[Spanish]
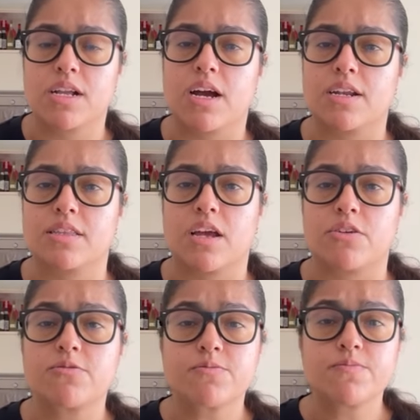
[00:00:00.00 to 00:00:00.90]
calendario
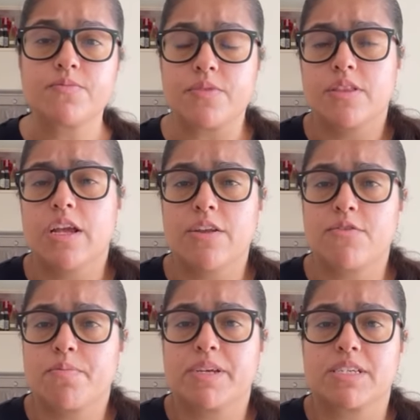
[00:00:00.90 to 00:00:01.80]
del
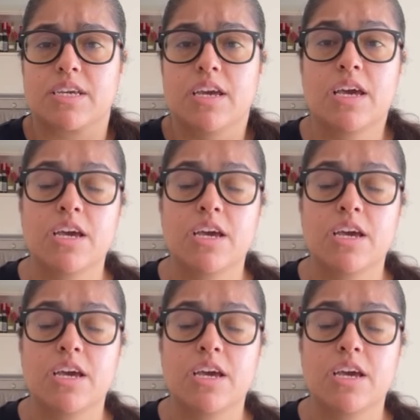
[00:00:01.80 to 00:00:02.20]
FPC,